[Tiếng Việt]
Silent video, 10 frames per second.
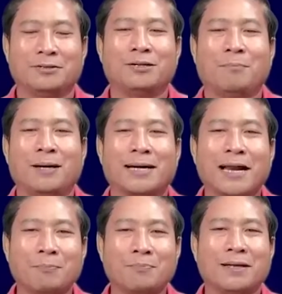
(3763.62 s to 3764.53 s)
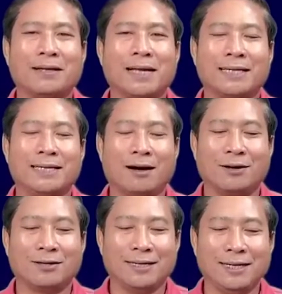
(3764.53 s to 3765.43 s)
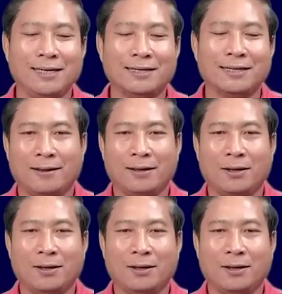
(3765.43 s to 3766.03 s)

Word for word: sầm ráp ngay ẩn kia